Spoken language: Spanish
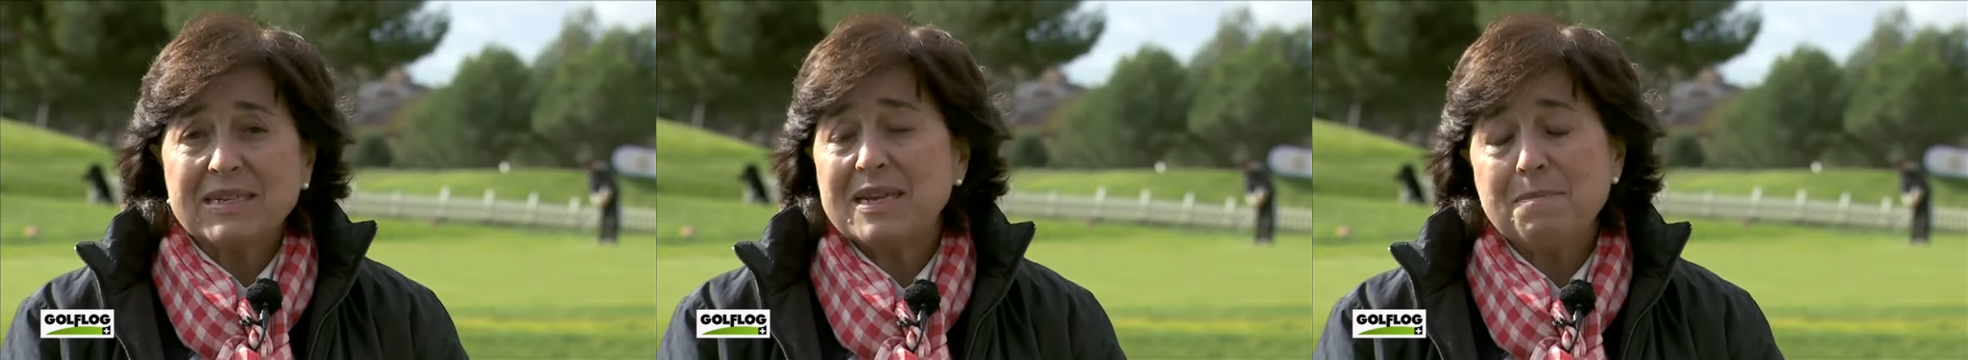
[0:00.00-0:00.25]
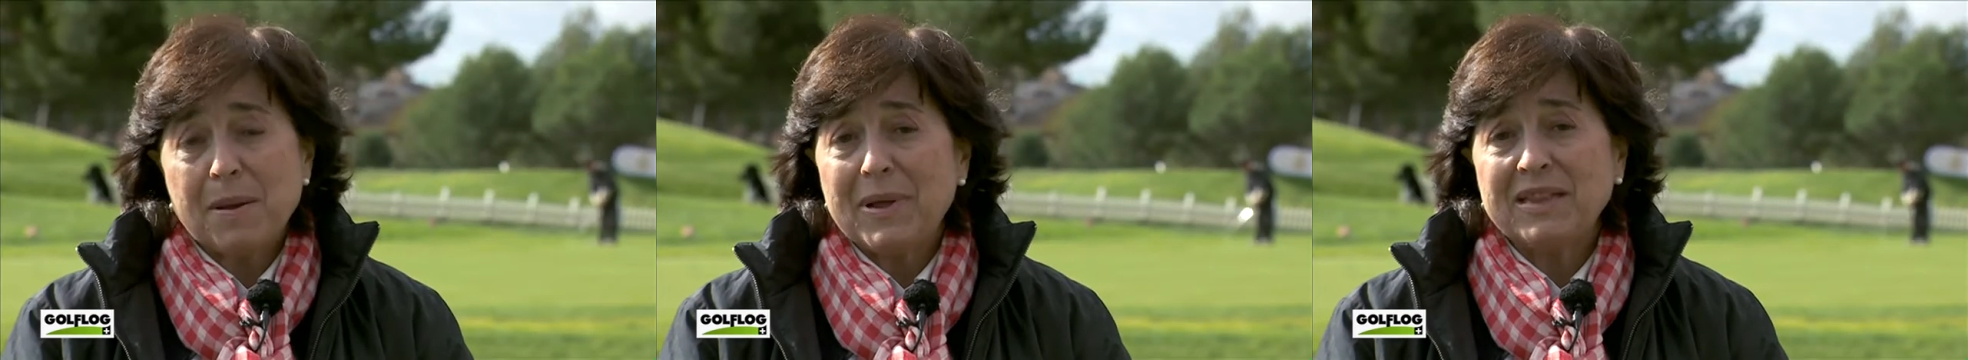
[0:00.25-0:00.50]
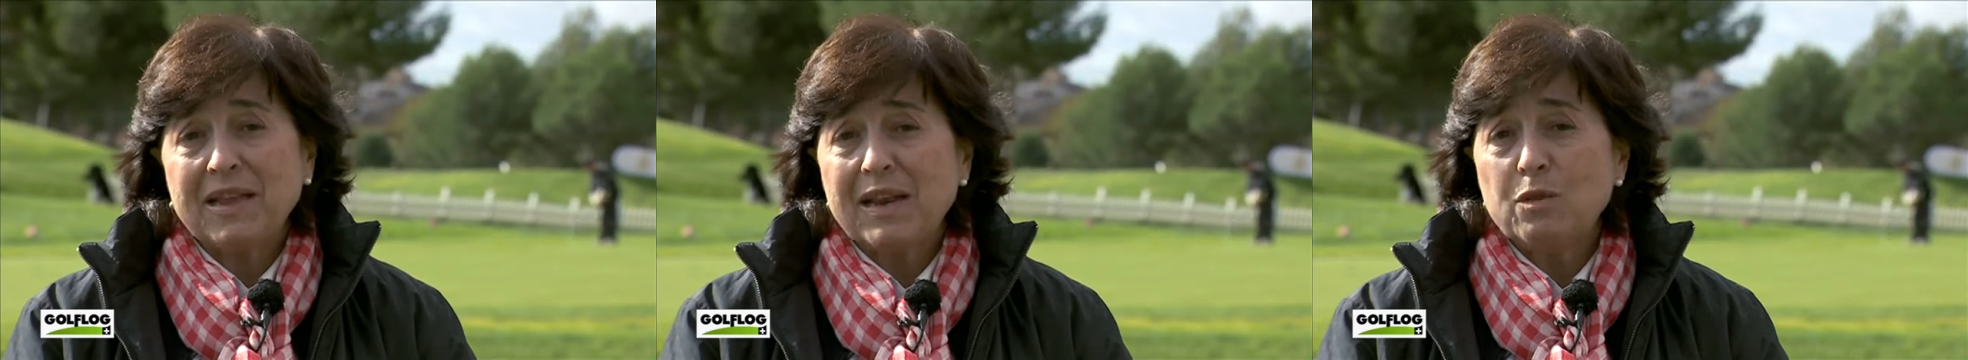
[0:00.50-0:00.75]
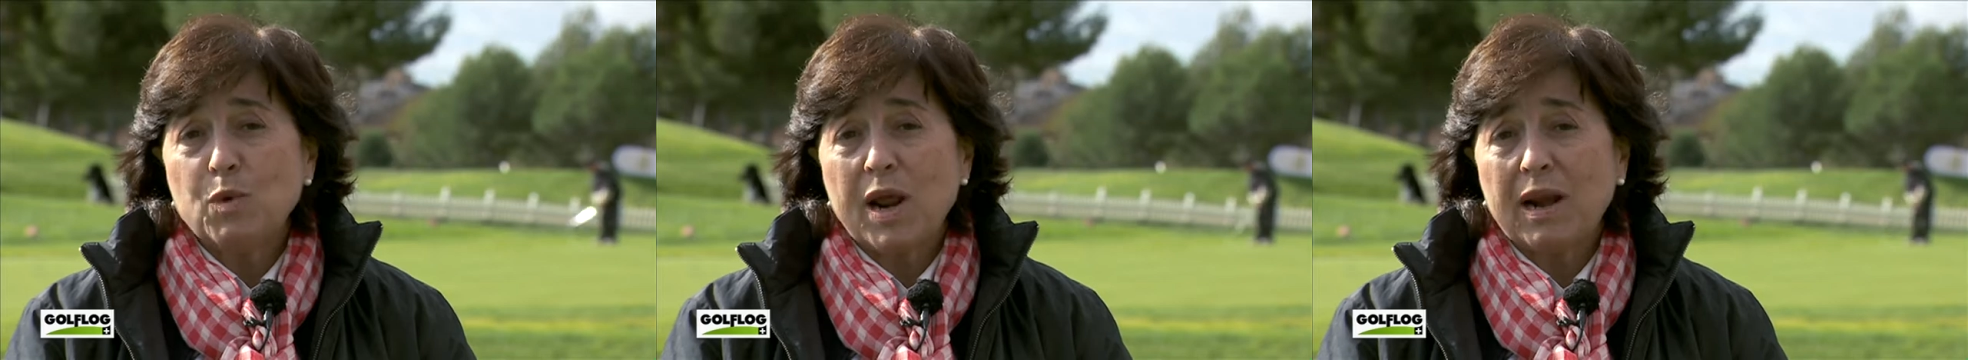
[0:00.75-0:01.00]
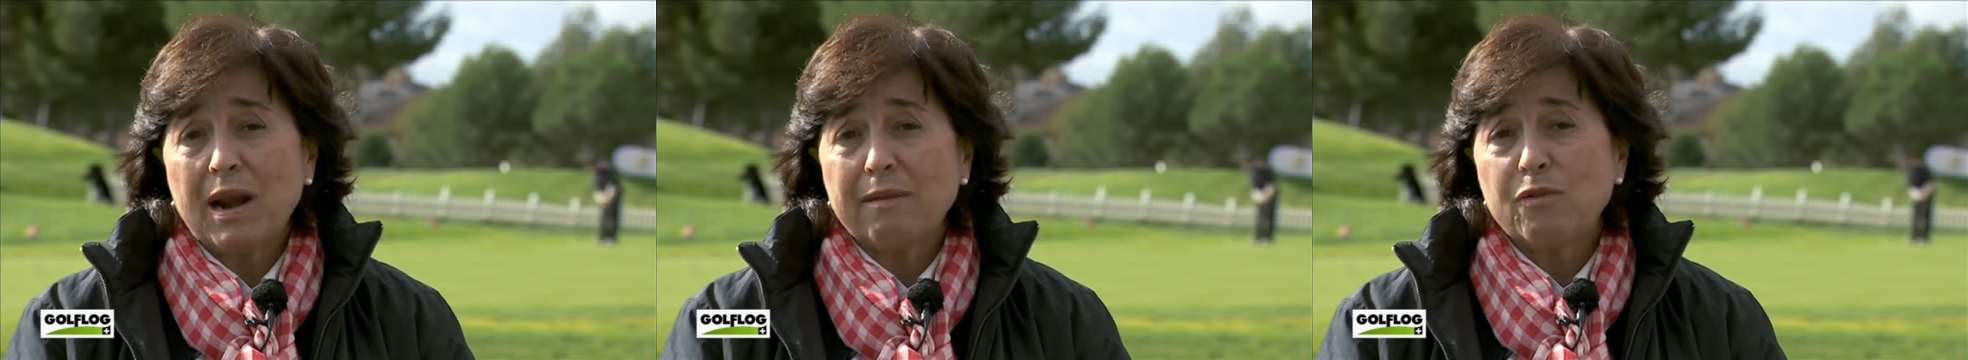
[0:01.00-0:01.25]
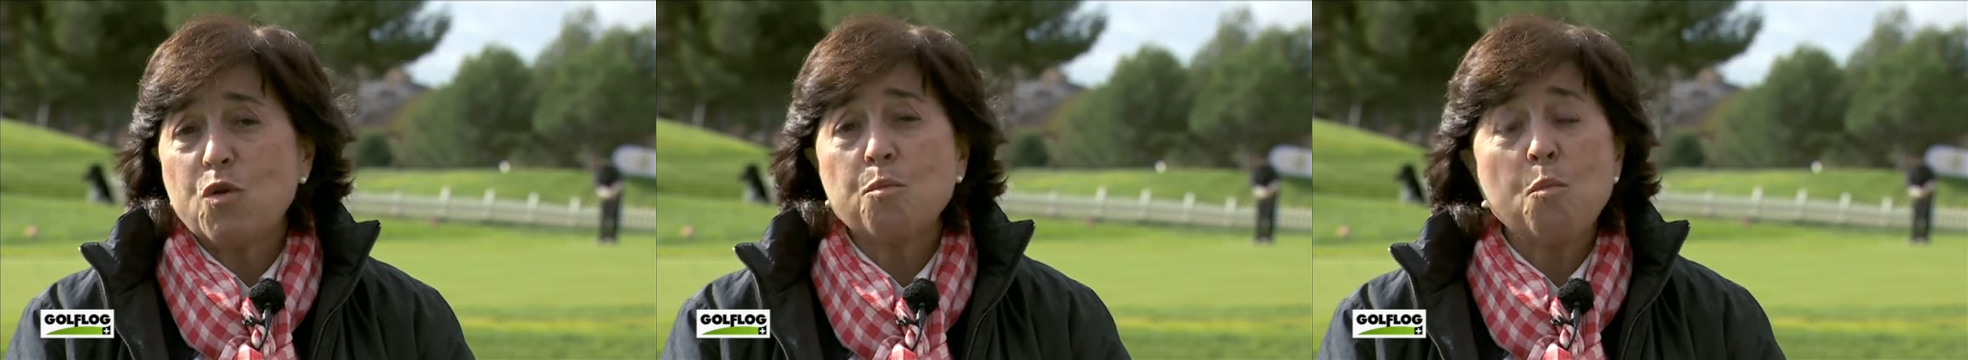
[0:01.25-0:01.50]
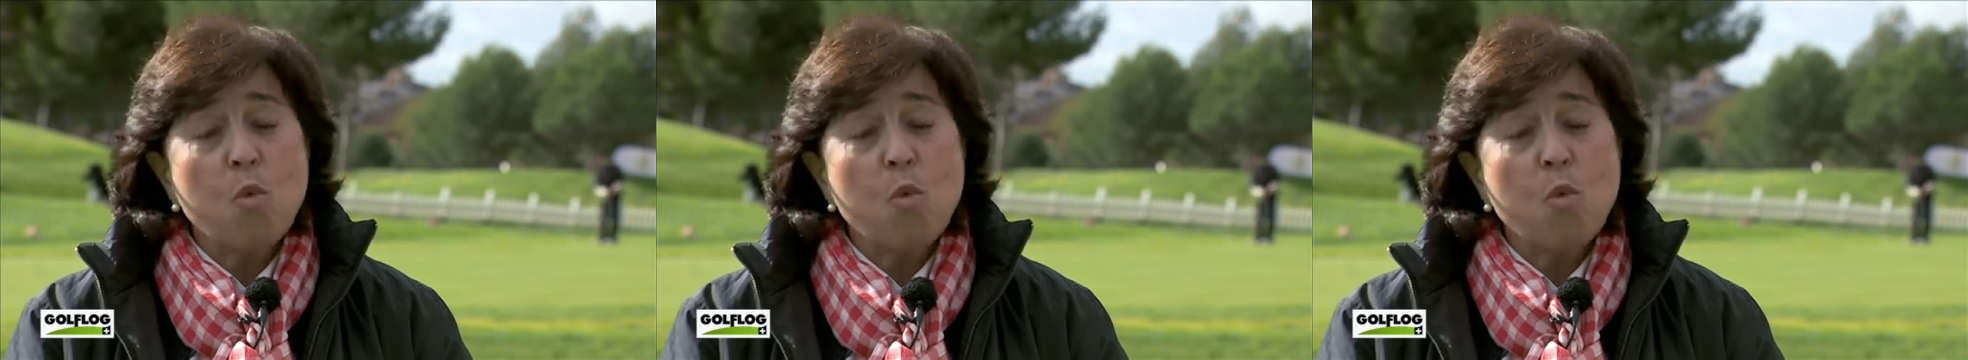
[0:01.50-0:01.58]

siempre ha mantenido una relación